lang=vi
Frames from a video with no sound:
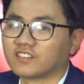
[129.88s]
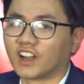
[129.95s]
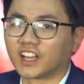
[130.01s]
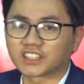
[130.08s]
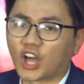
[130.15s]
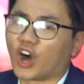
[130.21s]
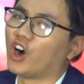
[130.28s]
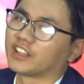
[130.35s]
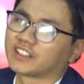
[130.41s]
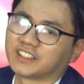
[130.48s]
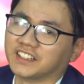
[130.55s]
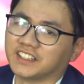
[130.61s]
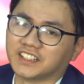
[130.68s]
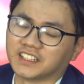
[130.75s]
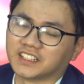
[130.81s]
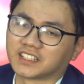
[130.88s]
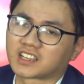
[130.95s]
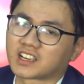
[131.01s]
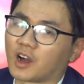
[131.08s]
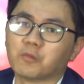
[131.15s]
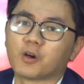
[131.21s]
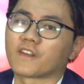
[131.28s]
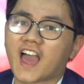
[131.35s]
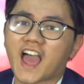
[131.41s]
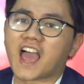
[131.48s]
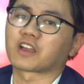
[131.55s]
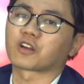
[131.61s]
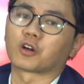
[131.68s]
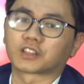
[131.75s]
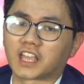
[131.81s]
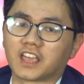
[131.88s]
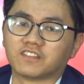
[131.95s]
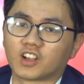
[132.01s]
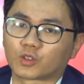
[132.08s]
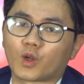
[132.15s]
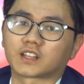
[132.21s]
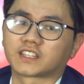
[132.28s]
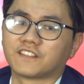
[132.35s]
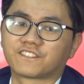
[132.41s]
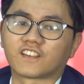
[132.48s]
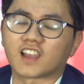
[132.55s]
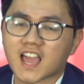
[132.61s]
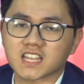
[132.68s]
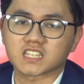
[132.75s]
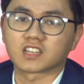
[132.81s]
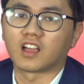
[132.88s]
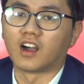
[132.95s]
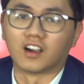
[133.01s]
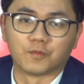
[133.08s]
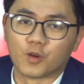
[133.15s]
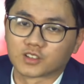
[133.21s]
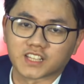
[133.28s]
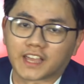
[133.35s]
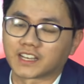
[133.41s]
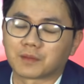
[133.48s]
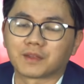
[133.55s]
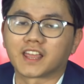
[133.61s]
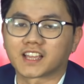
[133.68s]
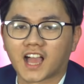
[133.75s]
Với tôi thì không một ai có thể vượt qua Team Flash ở mùa giải năm nay